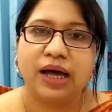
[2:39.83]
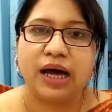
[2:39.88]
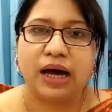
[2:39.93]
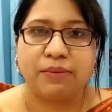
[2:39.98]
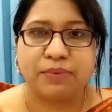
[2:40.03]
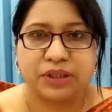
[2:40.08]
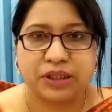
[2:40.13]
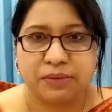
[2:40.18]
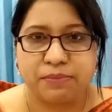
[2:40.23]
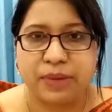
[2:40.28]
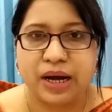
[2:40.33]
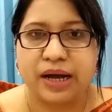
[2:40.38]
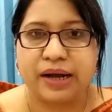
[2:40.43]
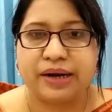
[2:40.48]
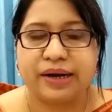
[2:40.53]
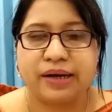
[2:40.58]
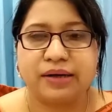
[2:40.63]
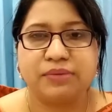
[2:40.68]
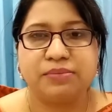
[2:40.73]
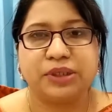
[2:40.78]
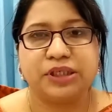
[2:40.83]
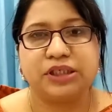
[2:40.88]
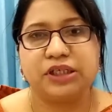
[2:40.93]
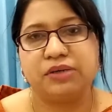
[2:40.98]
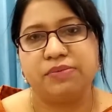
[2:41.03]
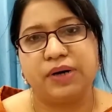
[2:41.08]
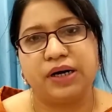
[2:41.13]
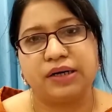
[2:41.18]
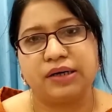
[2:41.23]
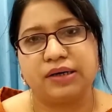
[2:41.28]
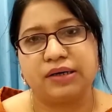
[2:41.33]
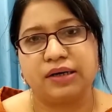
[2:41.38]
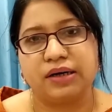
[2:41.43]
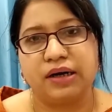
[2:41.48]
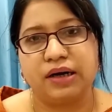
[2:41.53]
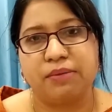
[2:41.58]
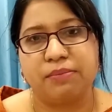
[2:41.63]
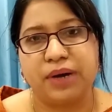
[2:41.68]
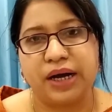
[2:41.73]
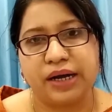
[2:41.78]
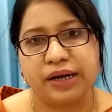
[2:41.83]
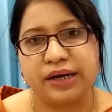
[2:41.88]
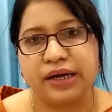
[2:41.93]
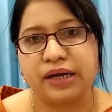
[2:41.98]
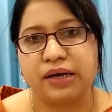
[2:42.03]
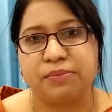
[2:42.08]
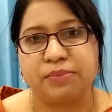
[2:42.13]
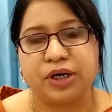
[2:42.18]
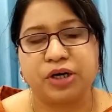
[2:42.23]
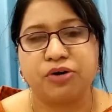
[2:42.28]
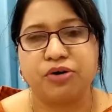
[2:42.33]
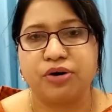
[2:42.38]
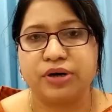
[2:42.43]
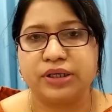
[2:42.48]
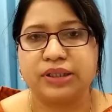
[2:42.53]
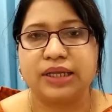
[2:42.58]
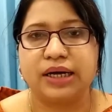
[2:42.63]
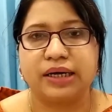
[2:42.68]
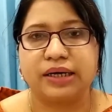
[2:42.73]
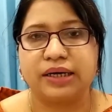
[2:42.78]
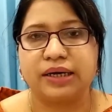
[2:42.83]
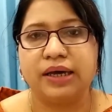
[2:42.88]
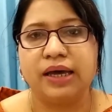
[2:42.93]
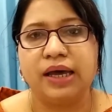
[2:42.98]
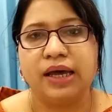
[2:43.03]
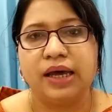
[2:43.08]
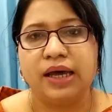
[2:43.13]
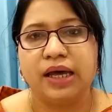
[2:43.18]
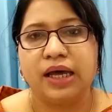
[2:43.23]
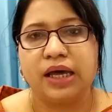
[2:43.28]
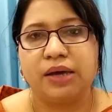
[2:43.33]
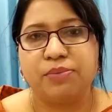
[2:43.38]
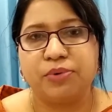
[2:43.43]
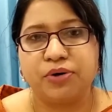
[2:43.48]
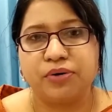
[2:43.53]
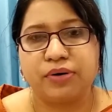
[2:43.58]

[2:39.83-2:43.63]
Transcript: আমাদের মায়েরা বেশিরভাগ মায়েরাই আমরা ঘরে থাকি এবং